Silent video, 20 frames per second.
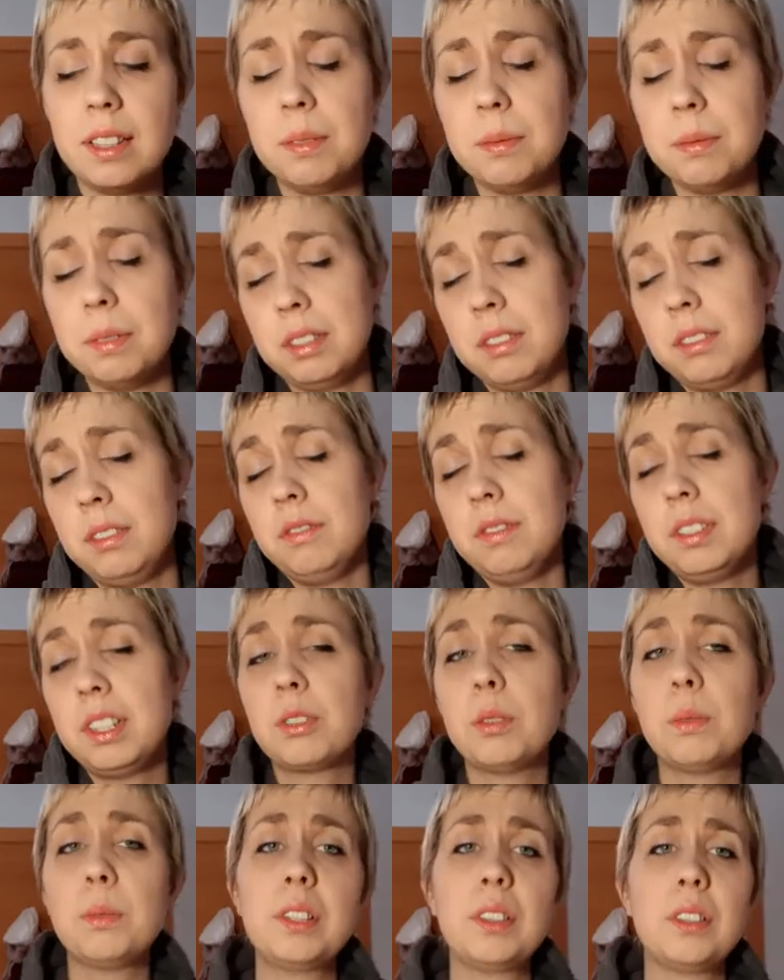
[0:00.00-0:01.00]
Y bueno, lo
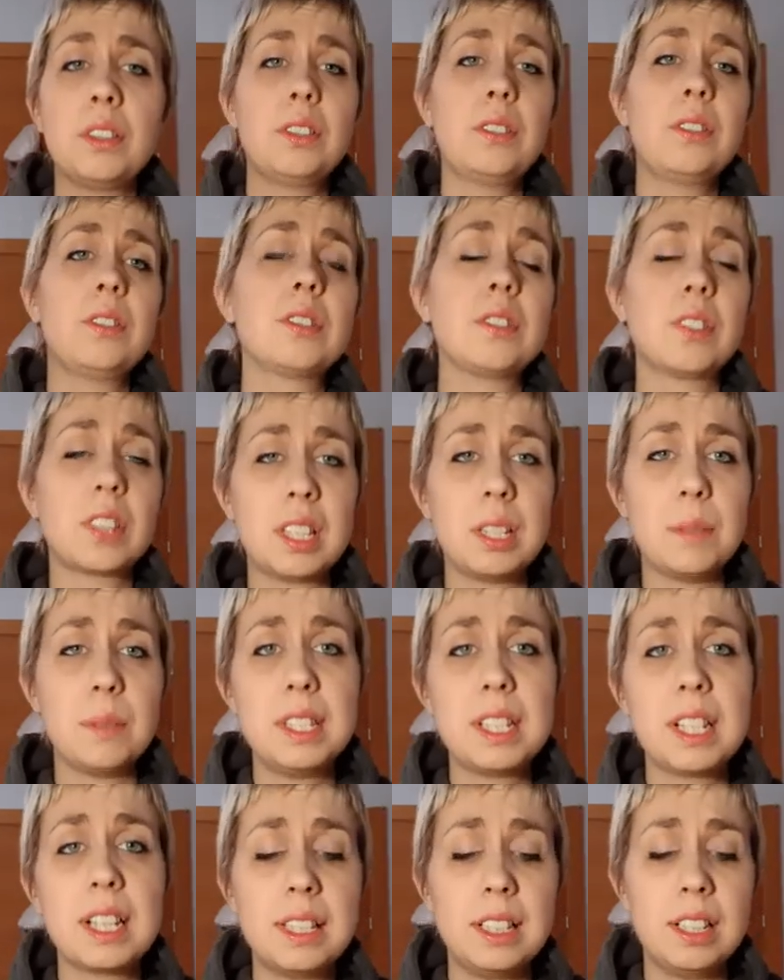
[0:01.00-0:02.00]
único bueno de todo esto es que
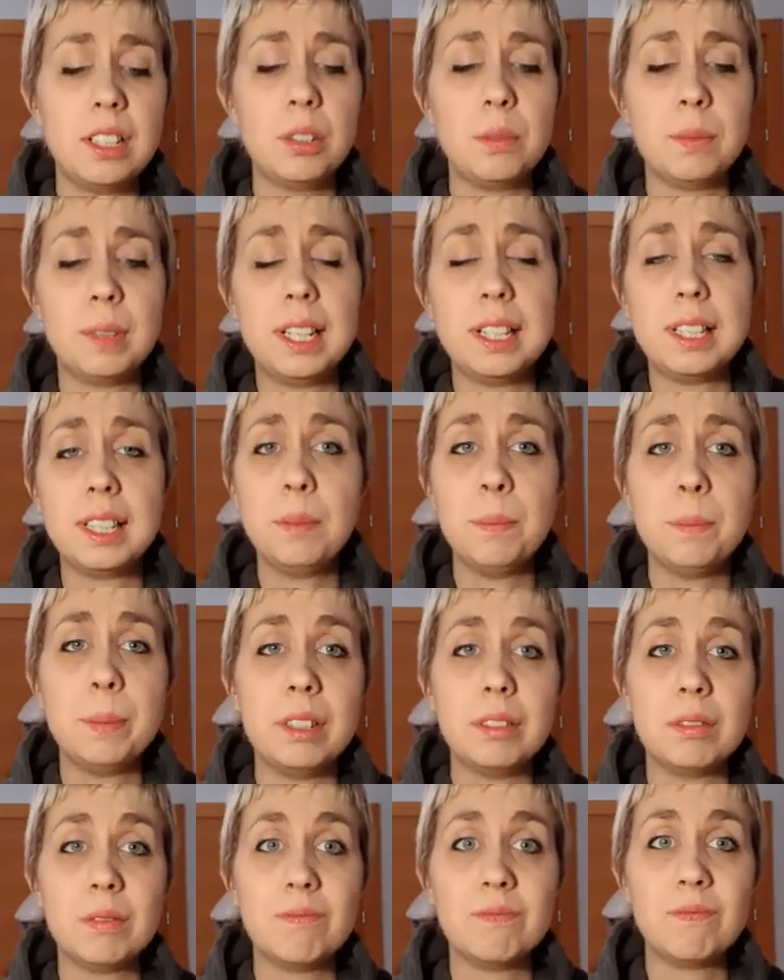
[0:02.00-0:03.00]
Demis sigue teniendo el maletín,
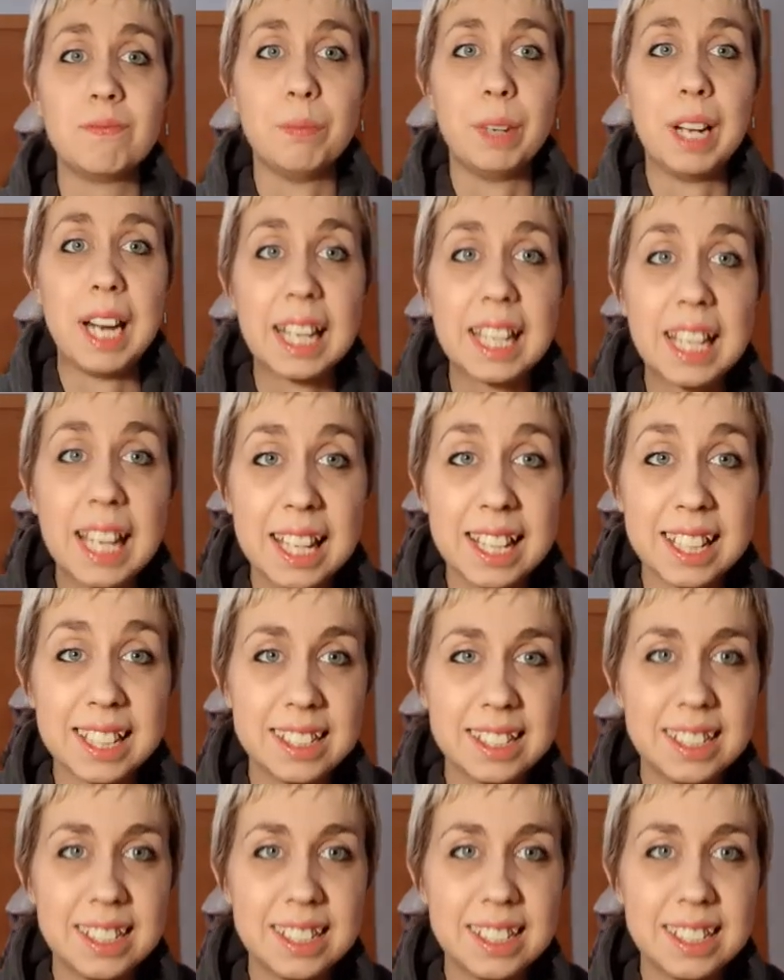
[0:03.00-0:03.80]
pero ¿para qué?